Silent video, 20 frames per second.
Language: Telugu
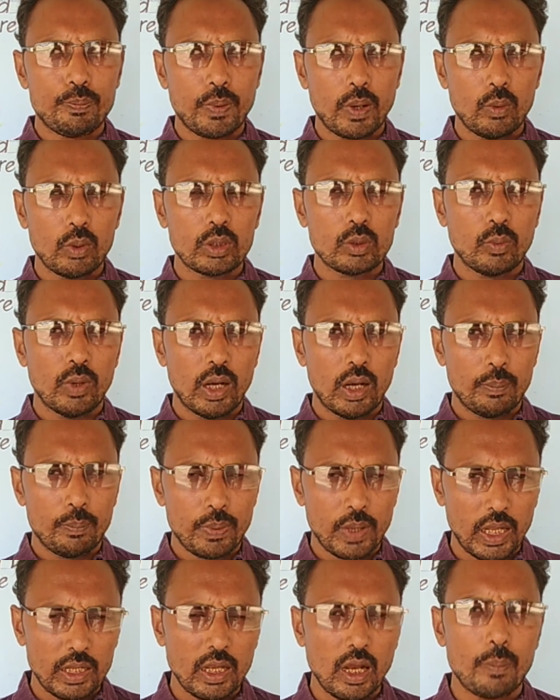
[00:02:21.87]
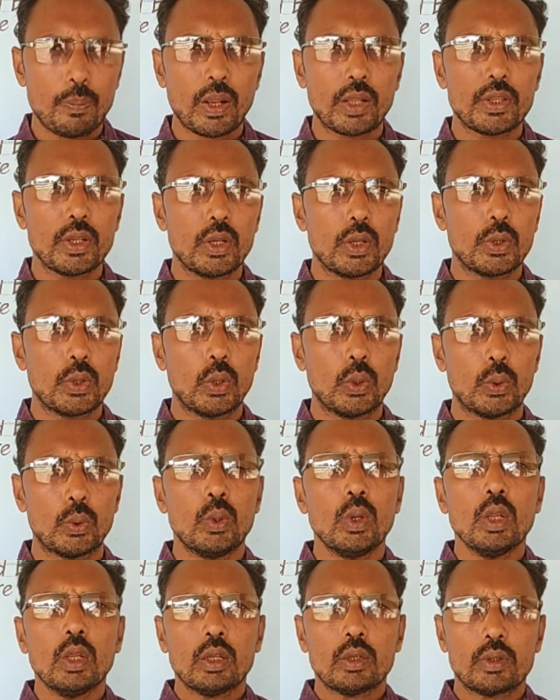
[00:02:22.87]
ప్రభుత్వ ప్రజాప్రతినిధులు
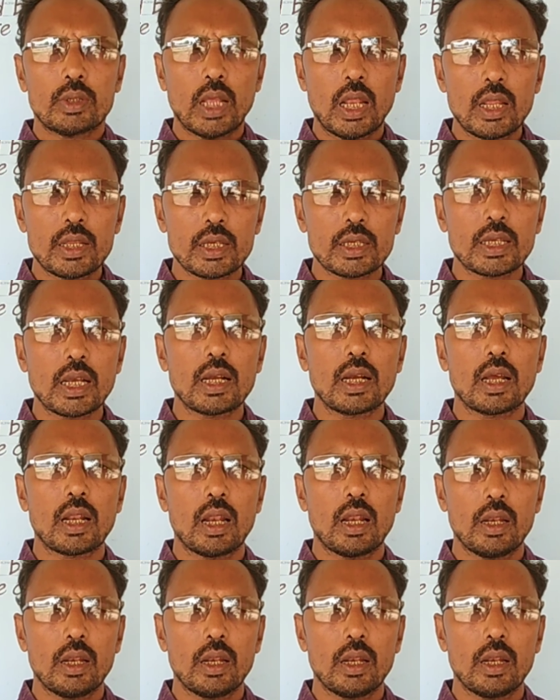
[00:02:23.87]
దళిత సంఘ